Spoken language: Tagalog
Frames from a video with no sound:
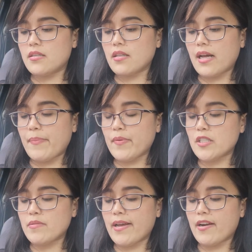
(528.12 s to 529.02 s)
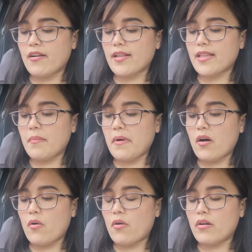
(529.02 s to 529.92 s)
Tapos, meron na ding
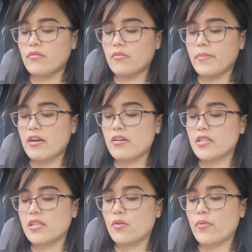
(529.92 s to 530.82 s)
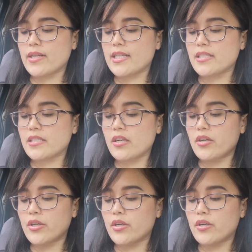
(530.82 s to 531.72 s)
mga, ano, meron na ding wedding
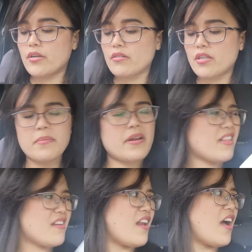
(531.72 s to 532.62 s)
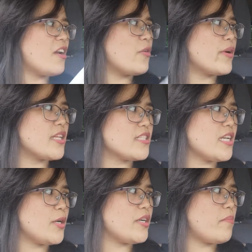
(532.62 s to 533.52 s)
singer. Hindi naman natin kailangan ng wedding
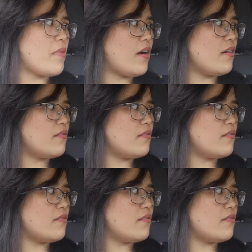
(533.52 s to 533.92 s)
singer, ba diba?